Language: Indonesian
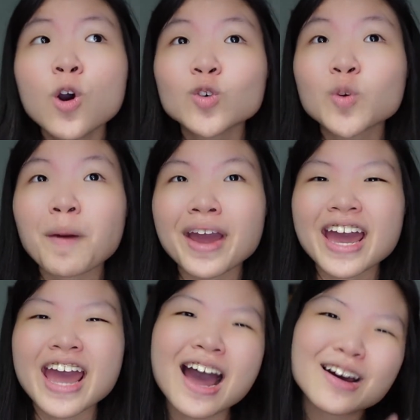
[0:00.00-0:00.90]
supaya
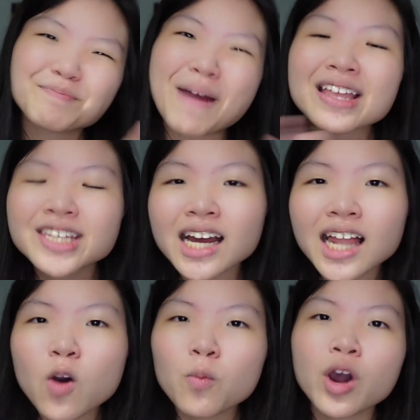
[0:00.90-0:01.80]
ya panjang
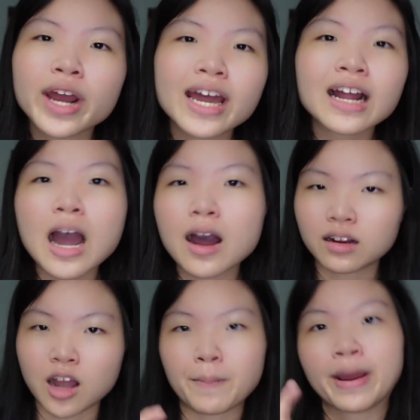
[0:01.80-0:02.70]
lah omongannya nggak
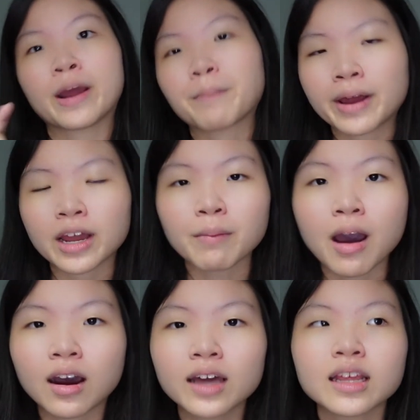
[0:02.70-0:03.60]
nggak pendek-pendek
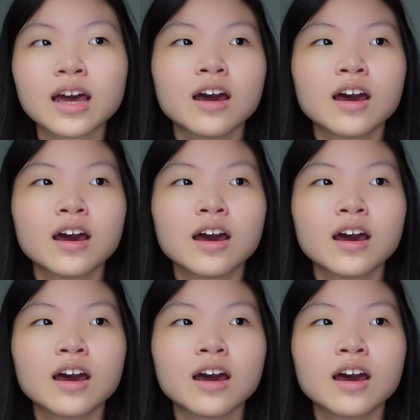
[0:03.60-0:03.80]
banget